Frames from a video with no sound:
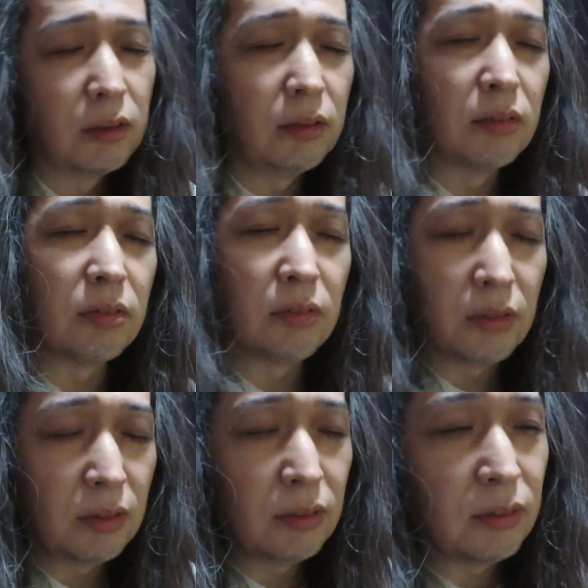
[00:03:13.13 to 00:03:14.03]
が、いいです
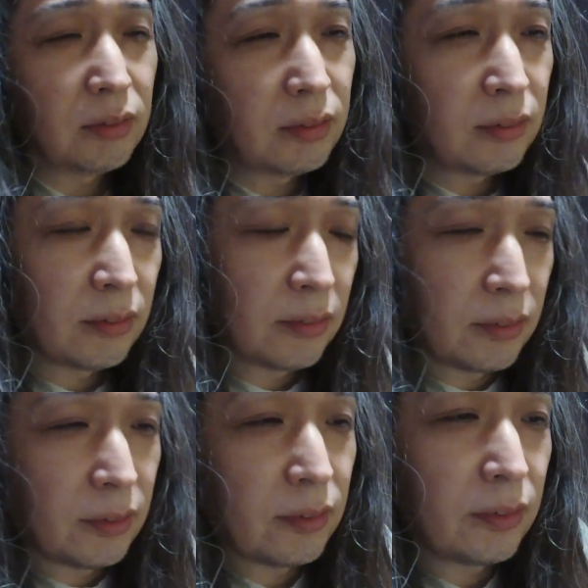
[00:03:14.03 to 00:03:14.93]
ね。
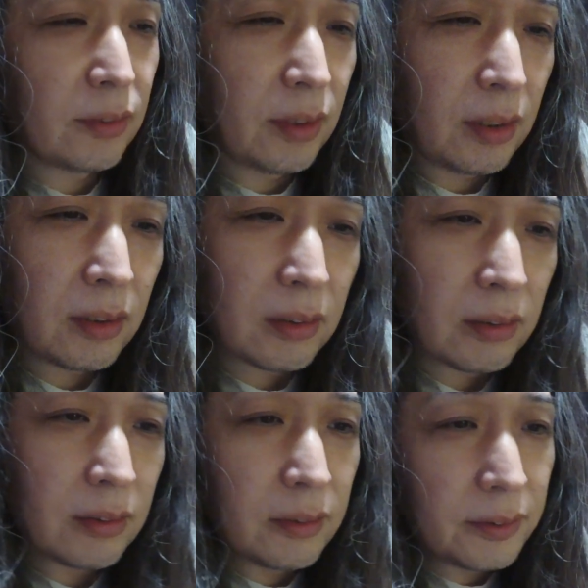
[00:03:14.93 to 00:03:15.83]
なん
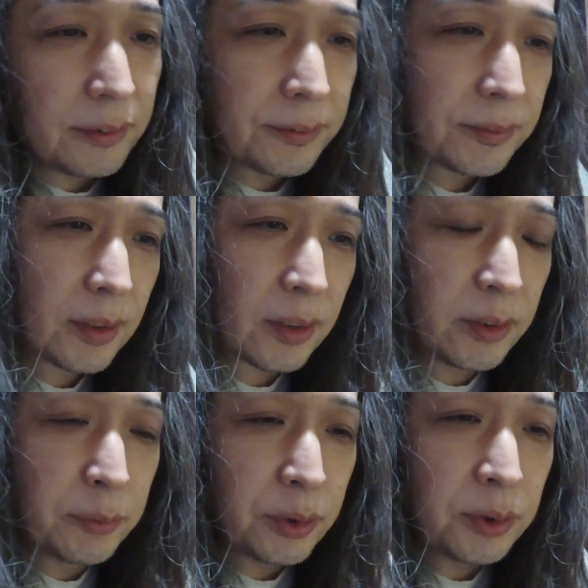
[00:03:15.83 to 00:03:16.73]
か、
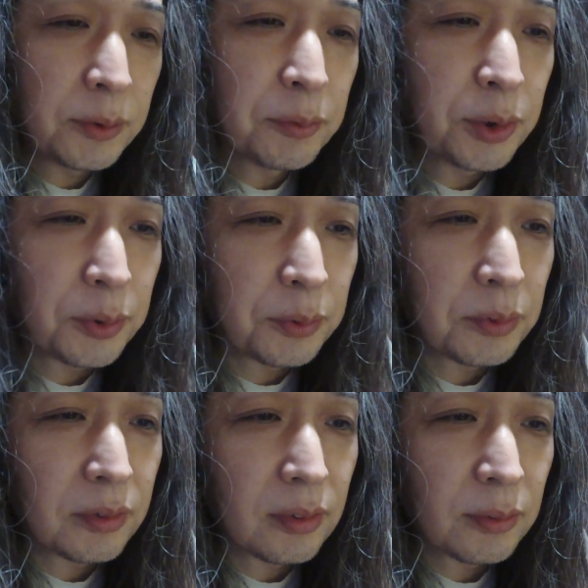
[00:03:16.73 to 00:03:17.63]
金持ちと無
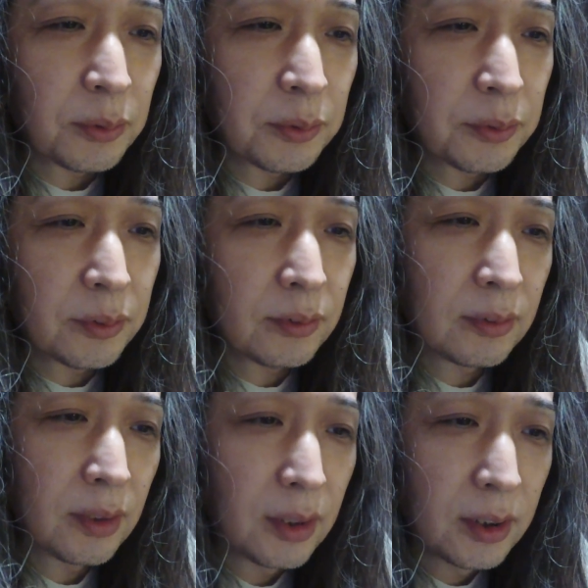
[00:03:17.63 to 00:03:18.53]
職ってこ
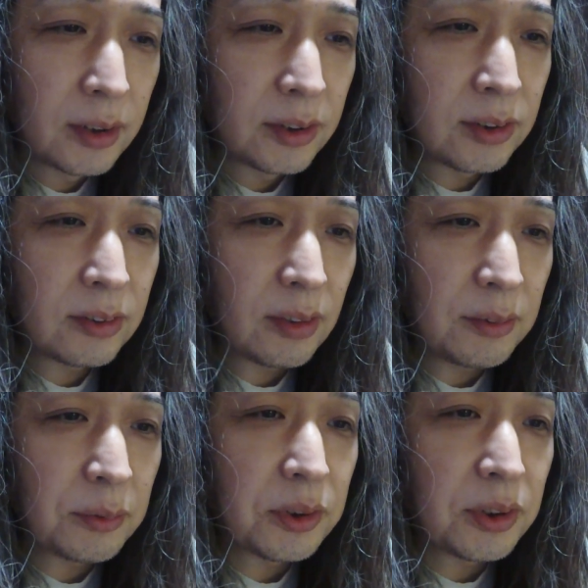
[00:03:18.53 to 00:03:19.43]
う、資
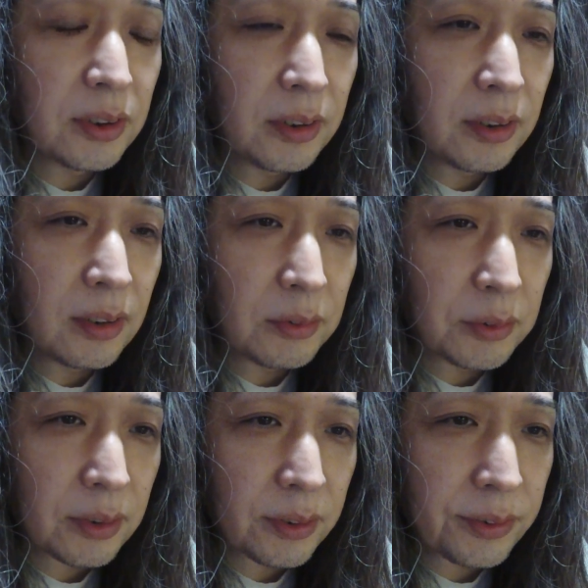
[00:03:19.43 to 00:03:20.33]
産の違いがあ
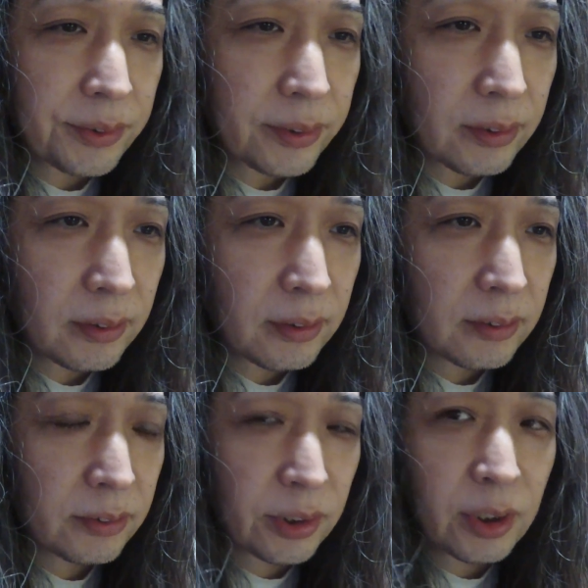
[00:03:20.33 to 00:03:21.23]
るだけで
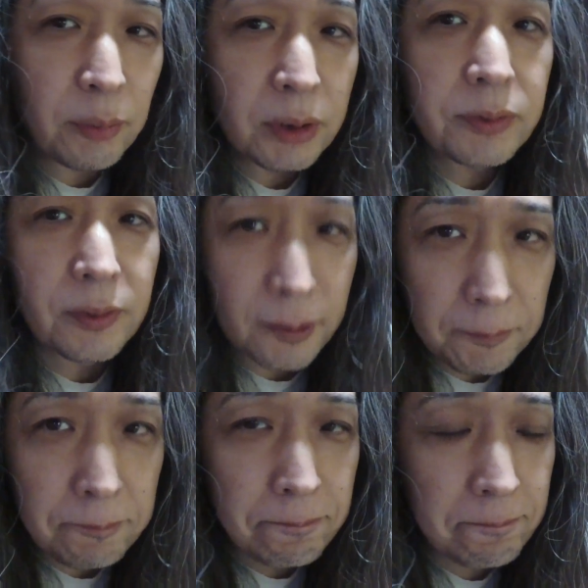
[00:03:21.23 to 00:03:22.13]
似てます
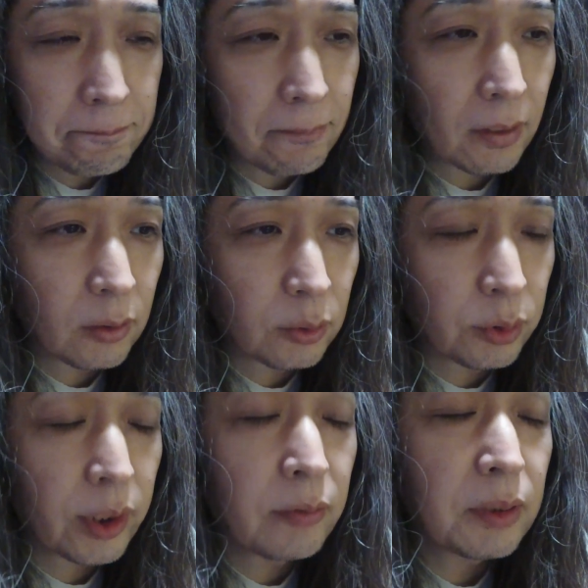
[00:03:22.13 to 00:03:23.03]
ね。
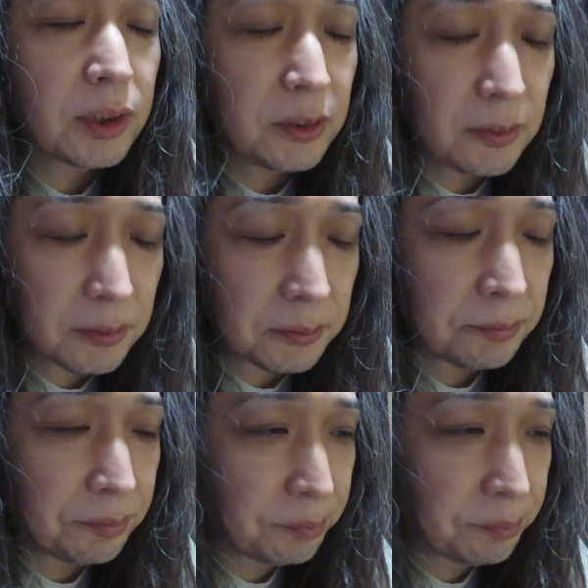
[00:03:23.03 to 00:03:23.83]
羨ましいです。